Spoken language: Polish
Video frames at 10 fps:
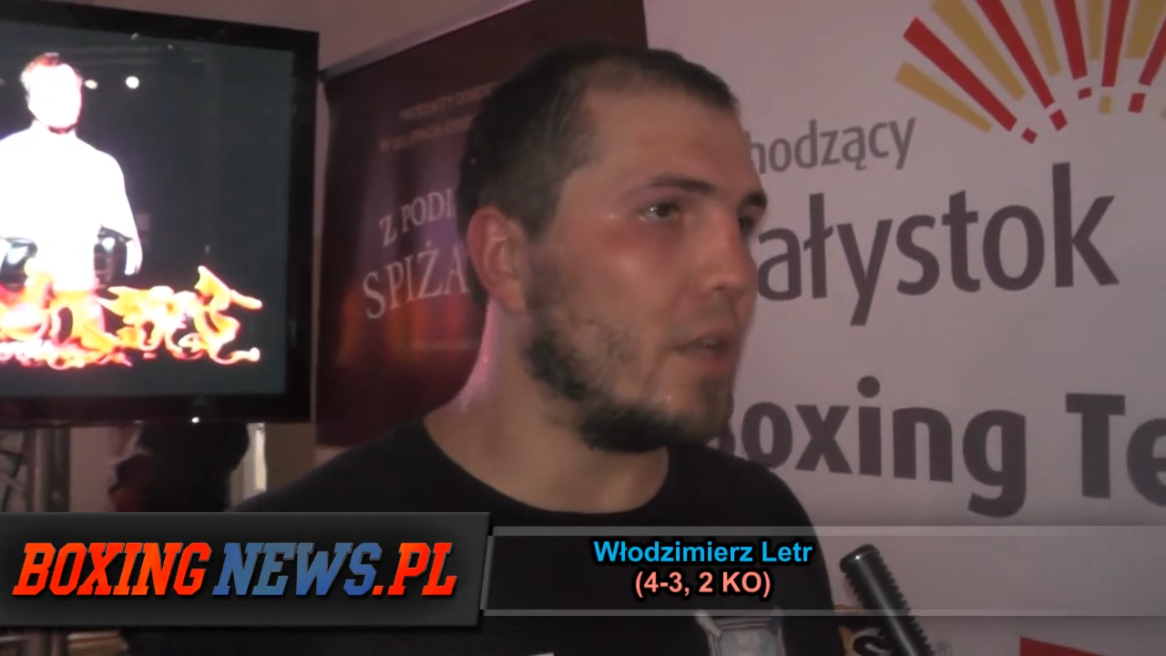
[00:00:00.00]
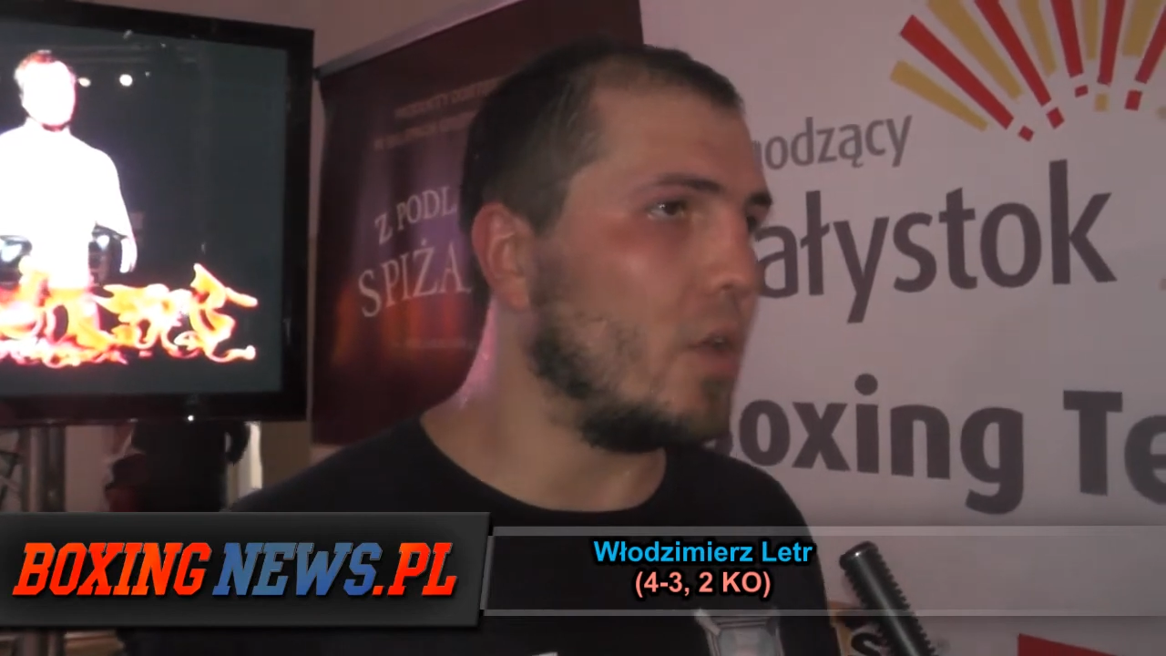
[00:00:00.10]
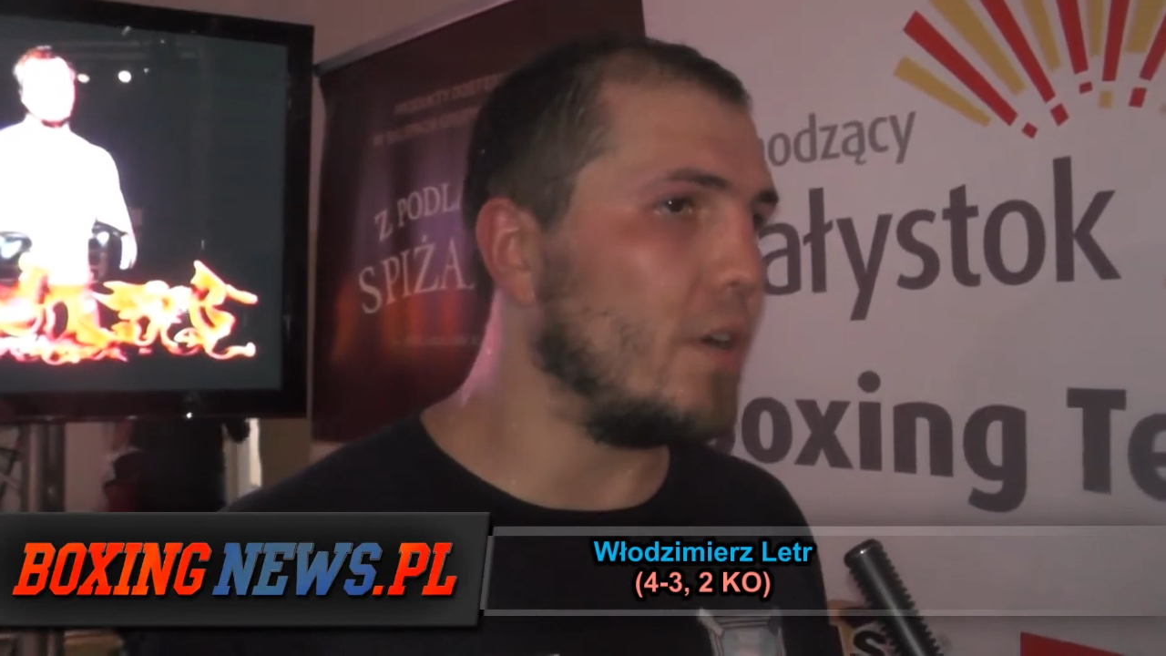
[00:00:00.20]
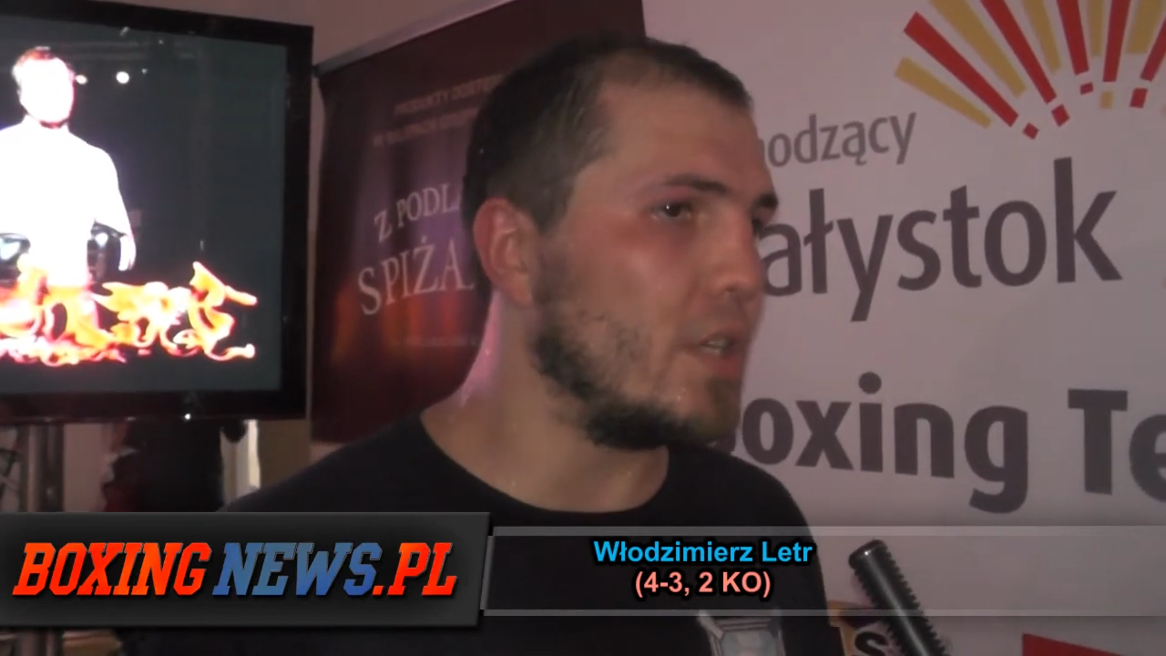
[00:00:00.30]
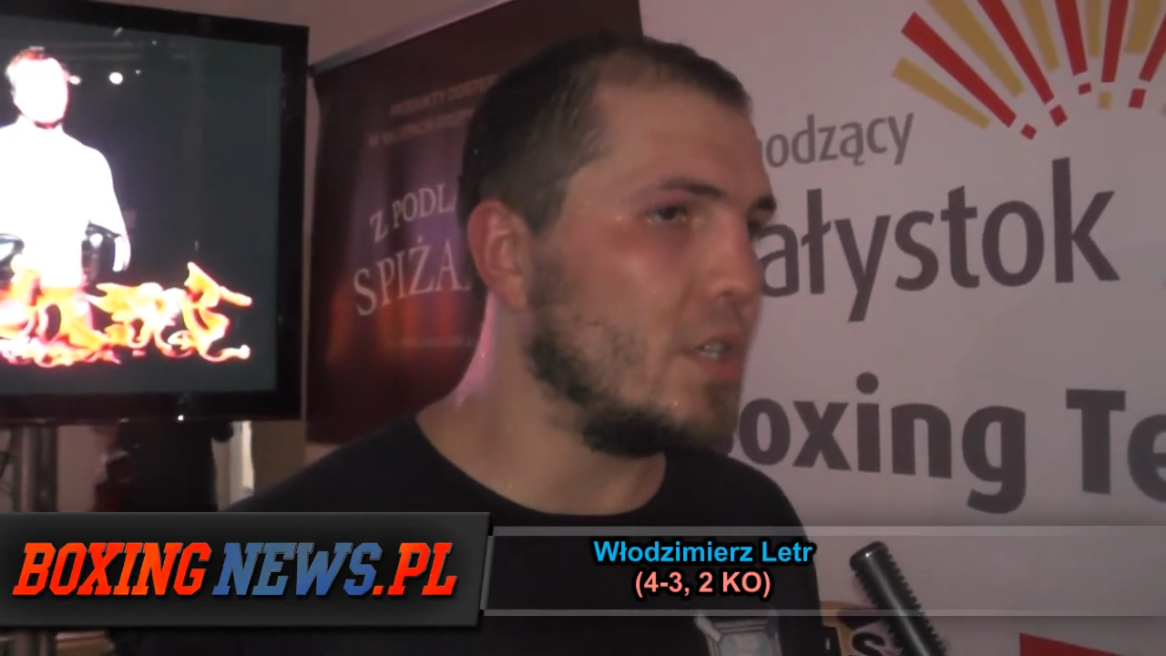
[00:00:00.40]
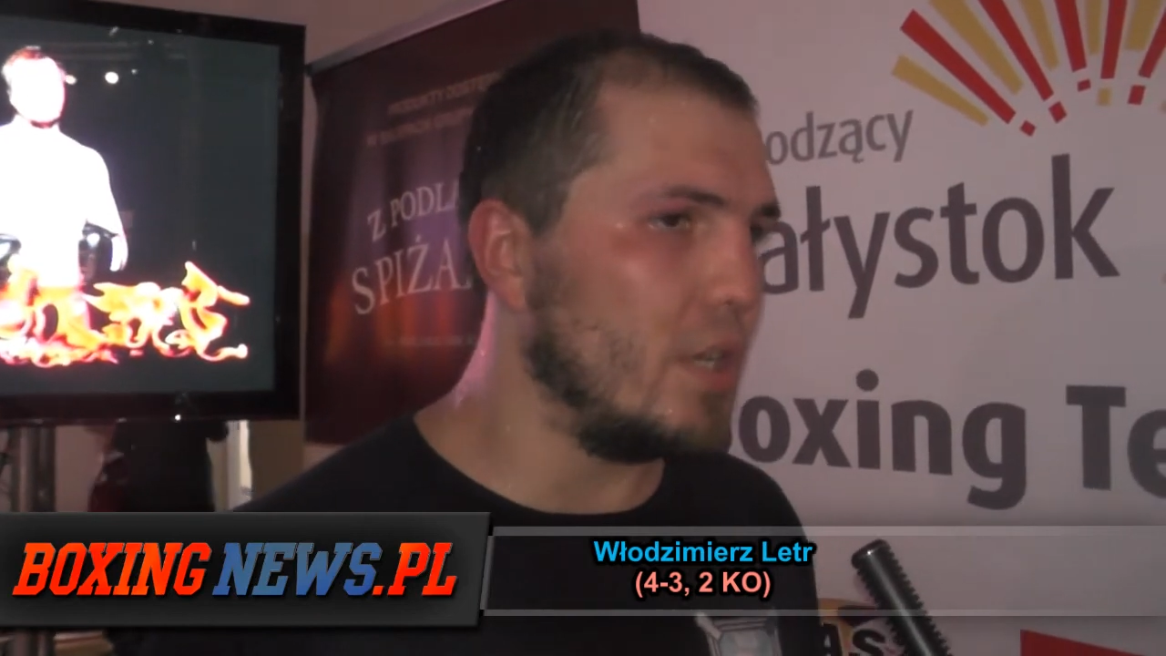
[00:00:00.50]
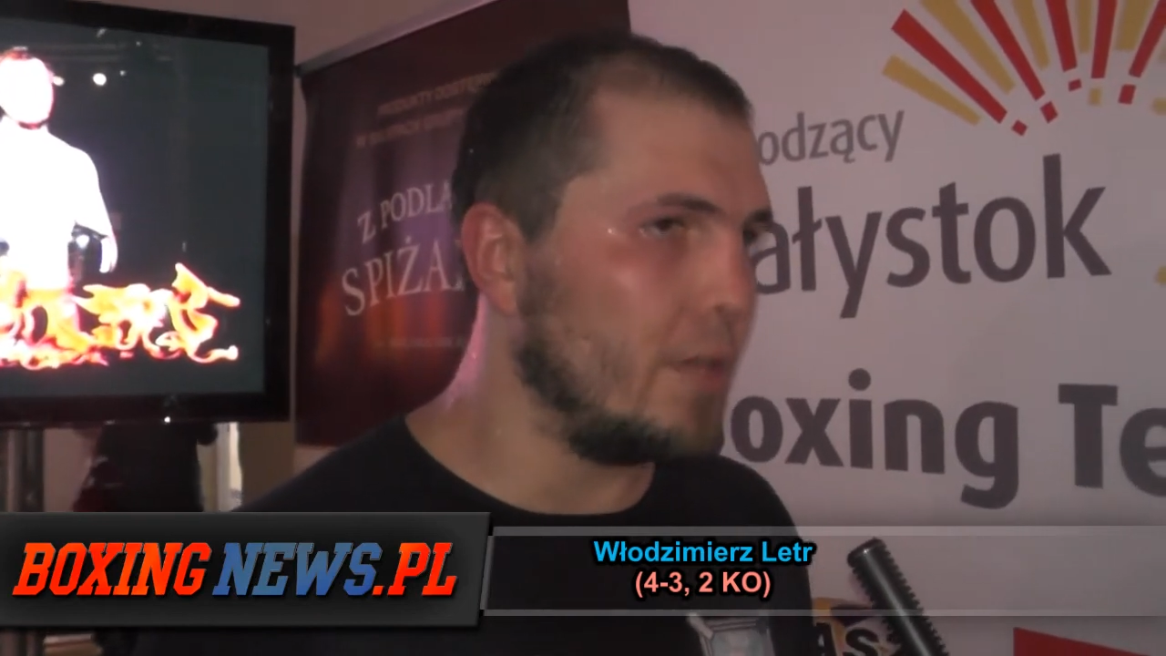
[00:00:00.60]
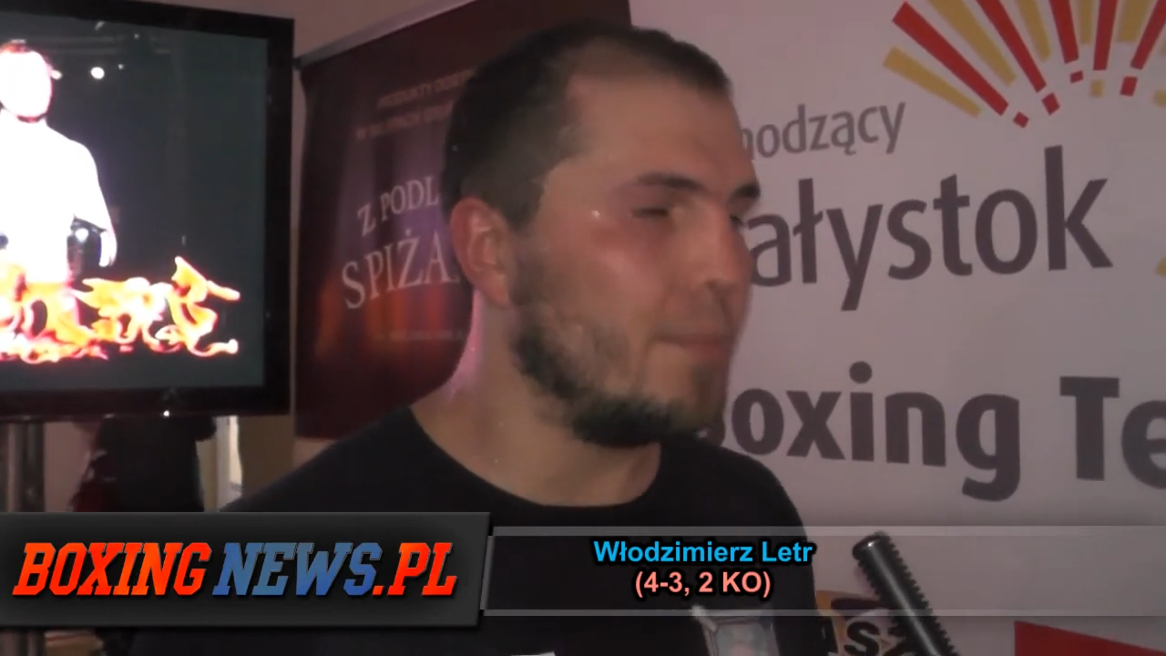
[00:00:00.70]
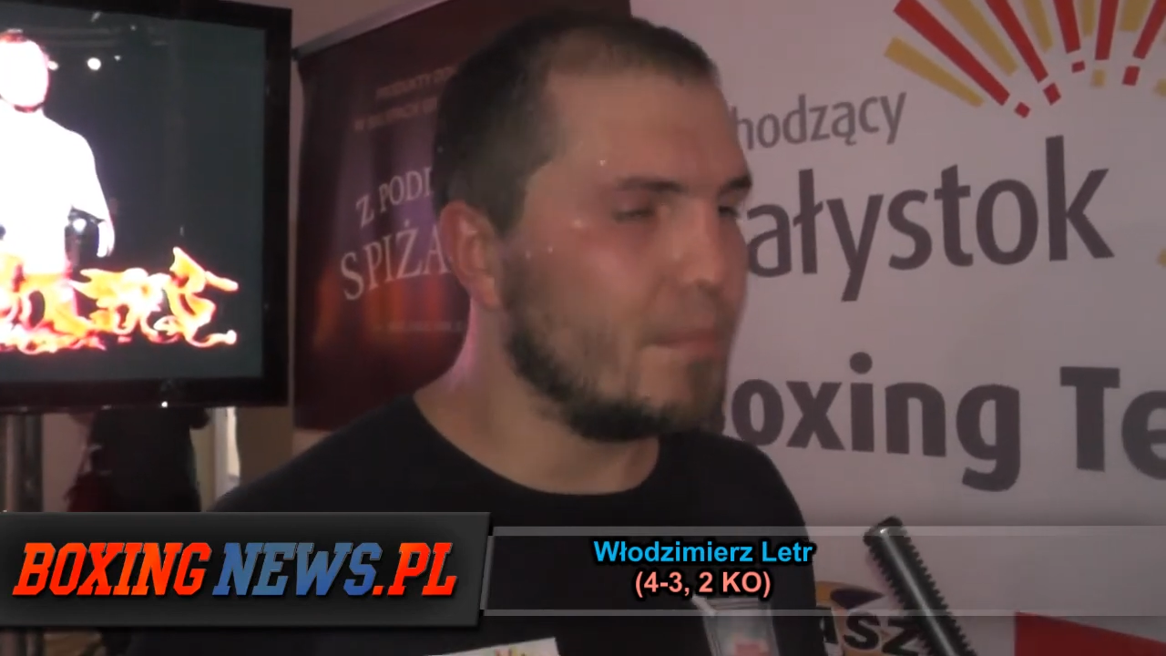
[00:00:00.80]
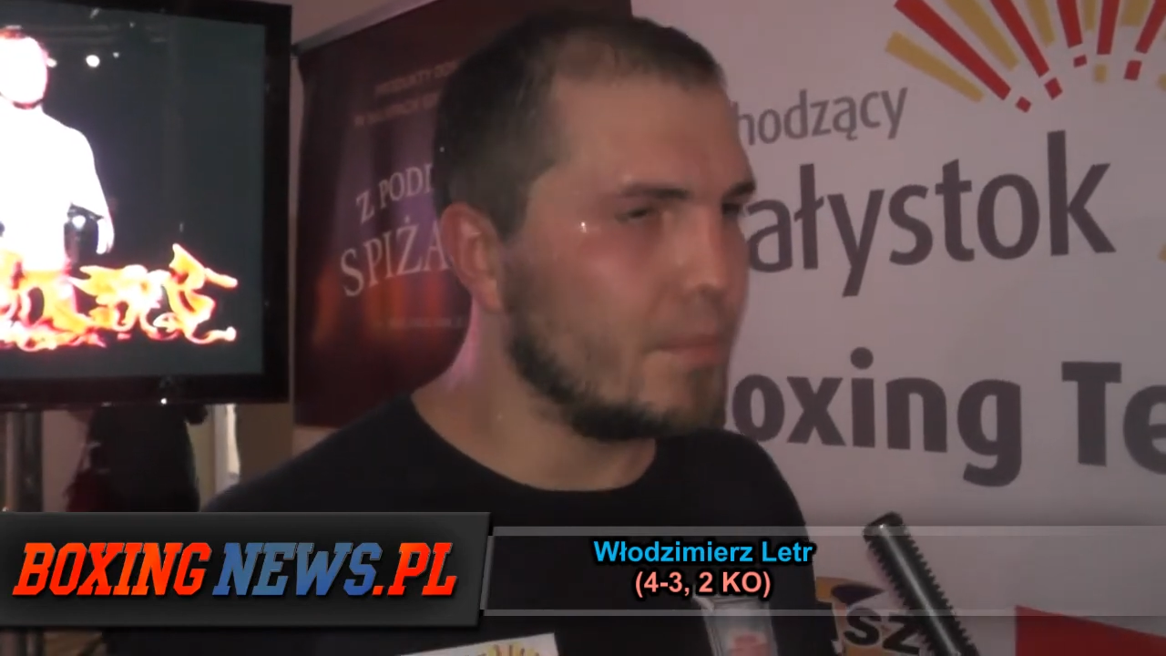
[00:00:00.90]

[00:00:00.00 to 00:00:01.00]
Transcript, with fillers: trenować i